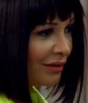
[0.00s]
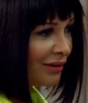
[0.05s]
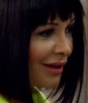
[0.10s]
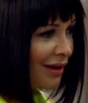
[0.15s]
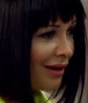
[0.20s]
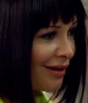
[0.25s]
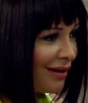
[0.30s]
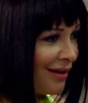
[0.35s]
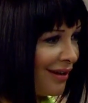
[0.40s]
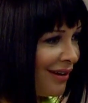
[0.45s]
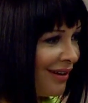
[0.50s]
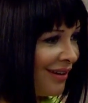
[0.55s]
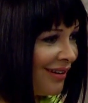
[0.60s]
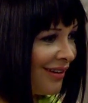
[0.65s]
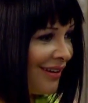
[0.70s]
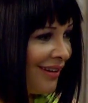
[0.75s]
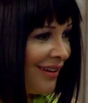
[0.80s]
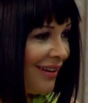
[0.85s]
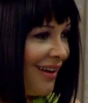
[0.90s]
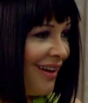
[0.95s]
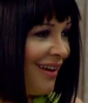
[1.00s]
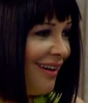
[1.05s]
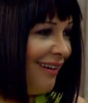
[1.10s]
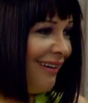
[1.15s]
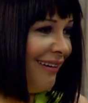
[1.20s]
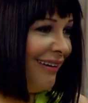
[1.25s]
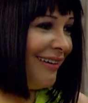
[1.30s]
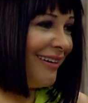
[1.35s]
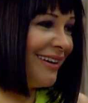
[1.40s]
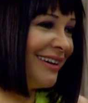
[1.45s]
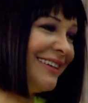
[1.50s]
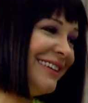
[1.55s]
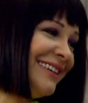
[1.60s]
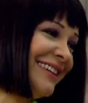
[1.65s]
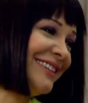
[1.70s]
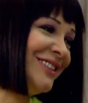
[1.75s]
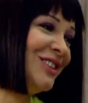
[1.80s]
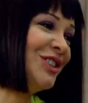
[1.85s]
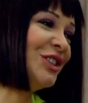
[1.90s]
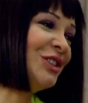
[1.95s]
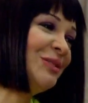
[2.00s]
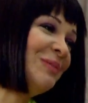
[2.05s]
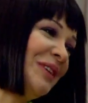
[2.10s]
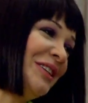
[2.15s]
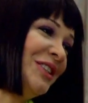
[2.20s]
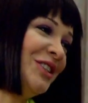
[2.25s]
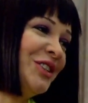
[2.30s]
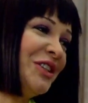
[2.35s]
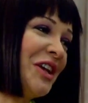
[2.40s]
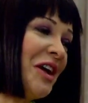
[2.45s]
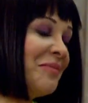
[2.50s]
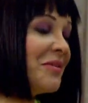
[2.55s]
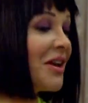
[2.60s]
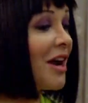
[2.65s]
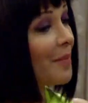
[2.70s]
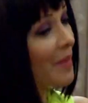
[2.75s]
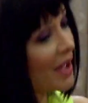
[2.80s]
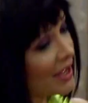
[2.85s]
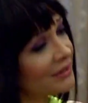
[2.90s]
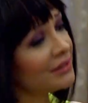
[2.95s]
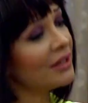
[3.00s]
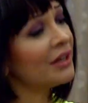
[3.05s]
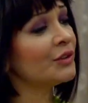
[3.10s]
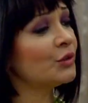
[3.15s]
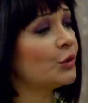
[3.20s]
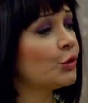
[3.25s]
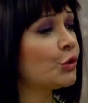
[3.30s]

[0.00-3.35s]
Ya. Ay canım eniştem ya ben de aynı